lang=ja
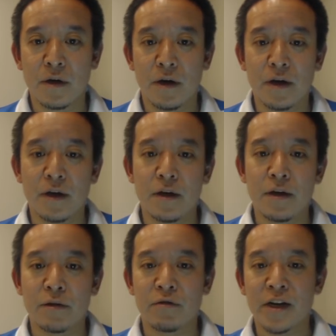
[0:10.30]
はい、
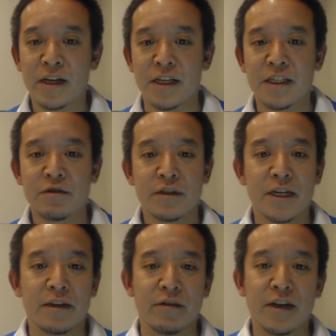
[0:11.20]
えー、小金井市長
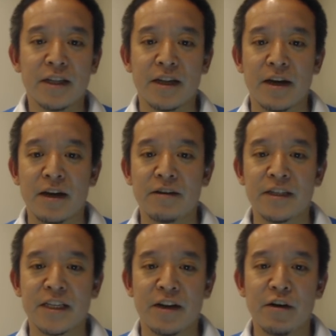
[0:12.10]
選挙に勝って
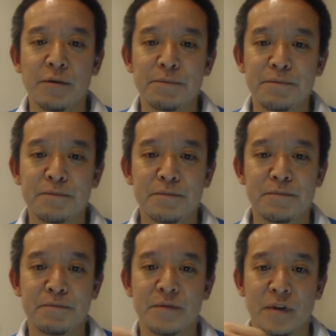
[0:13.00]
NHK を
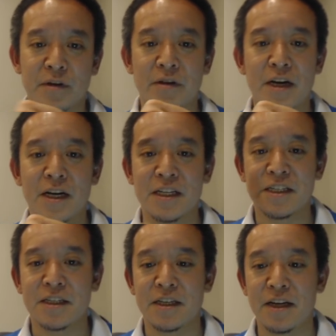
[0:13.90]
ぶっ壊
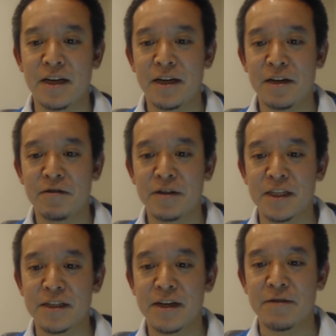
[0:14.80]
す、えー、本
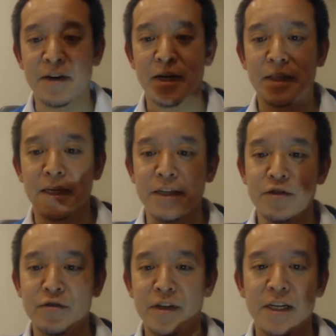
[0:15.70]
日令和元年
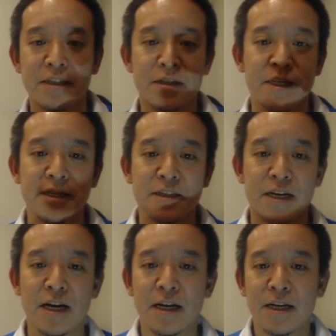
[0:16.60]
12月5
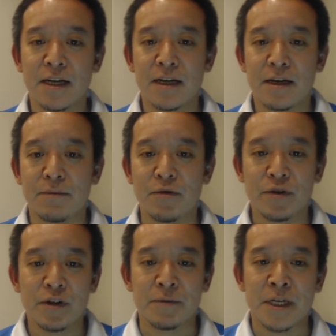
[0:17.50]
日
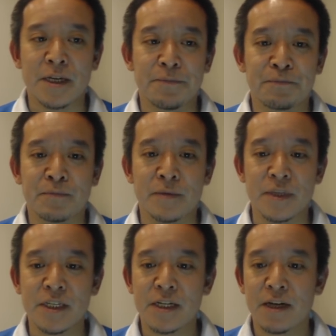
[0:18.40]
木曜日
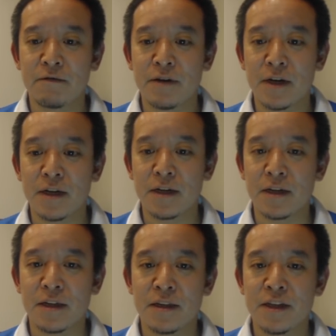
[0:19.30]
時間は
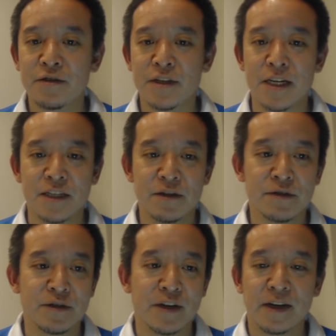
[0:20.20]
23時
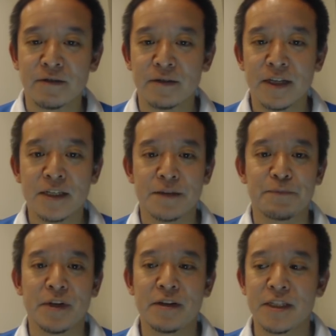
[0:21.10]
47分です
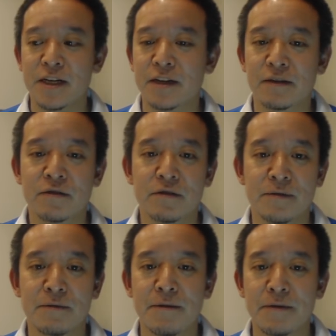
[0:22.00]
NHK から国
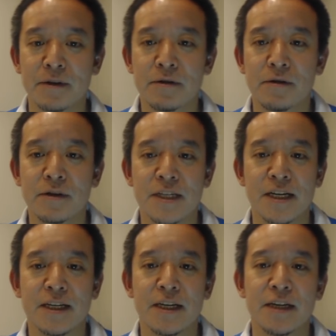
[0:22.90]
民を守ると
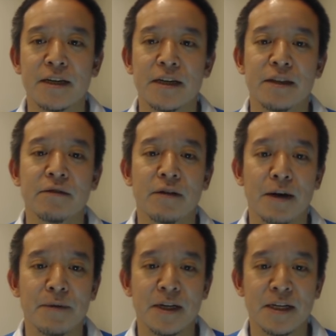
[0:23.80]
参議院議員の
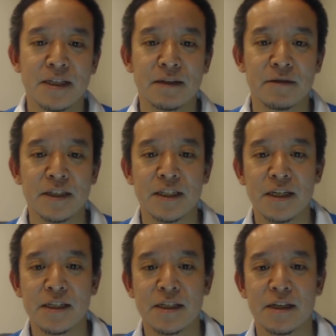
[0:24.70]
浜田聡
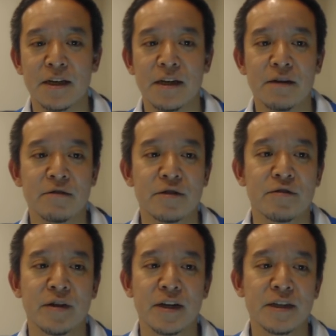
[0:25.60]
です、えー、よろしく
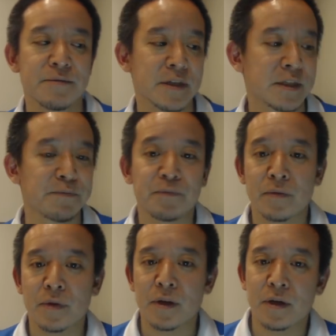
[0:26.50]
お願いします、
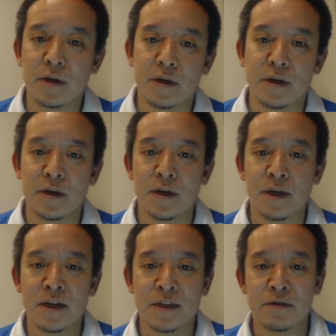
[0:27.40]

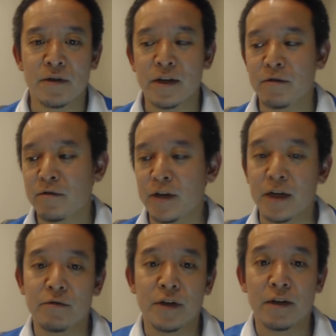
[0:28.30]
えー、話すのがゆっくり
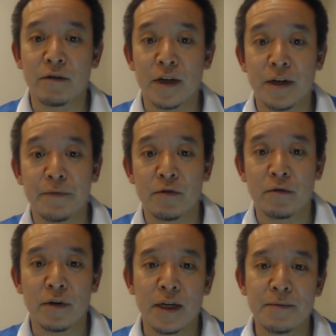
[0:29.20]
な方なので
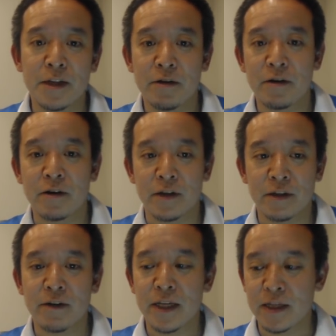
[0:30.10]
録画で見ておられる
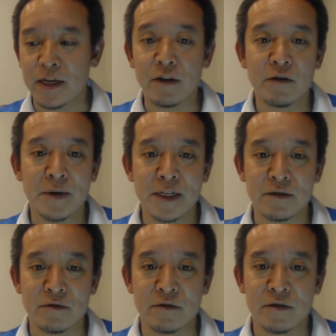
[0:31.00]
方は1.5倍
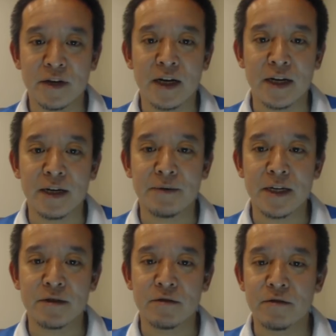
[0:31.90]
速から2倍
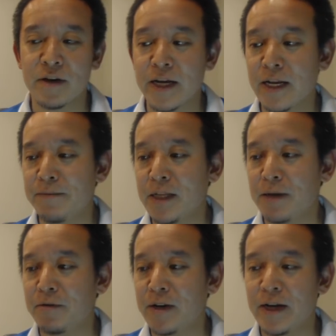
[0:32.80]
速ぐらいで見
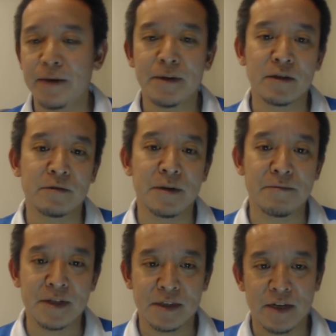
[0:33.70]
てもらえればと思い
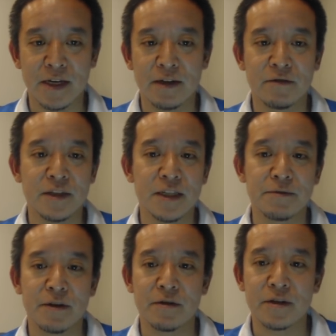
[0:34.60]
ます、えー、本日
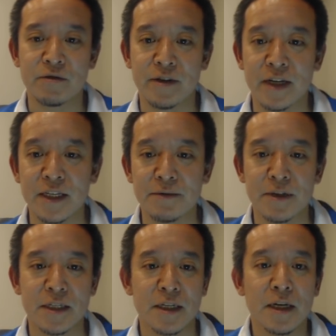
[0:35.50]
もよろしくお願いしま
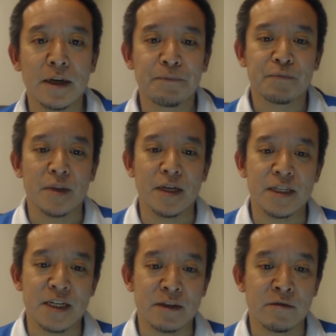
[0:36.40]
す、え
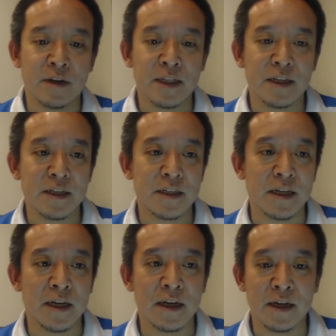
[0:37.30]
チャットの方です
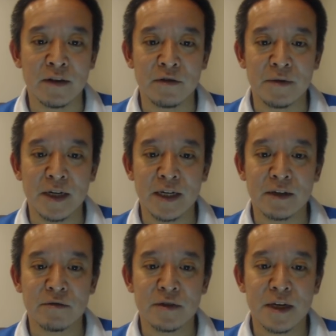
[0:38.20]
ね、えどうもありが
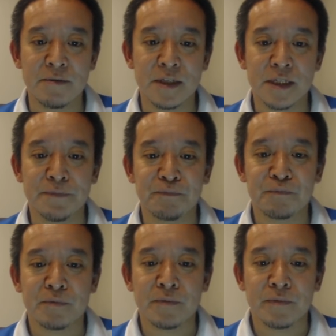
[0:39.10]
とうございます
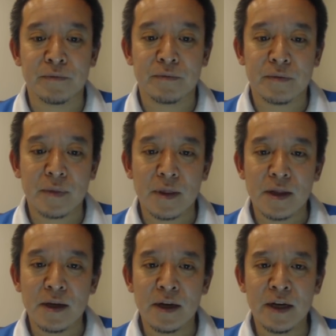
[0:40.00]

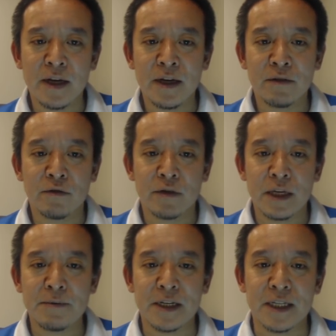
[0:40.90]
はい、えーと、
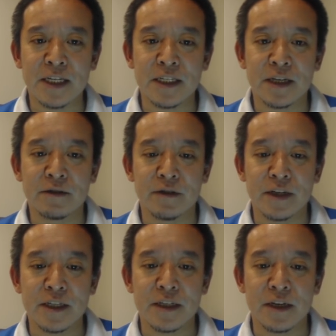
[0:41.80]
今出しているのは
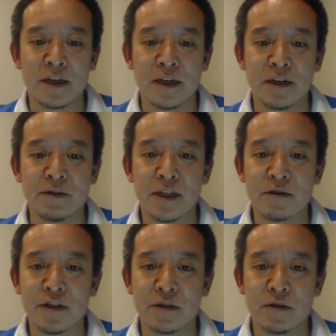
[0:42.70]
ですね、え
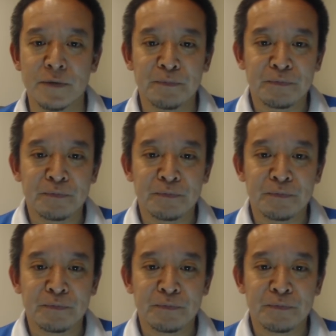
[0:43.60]
私の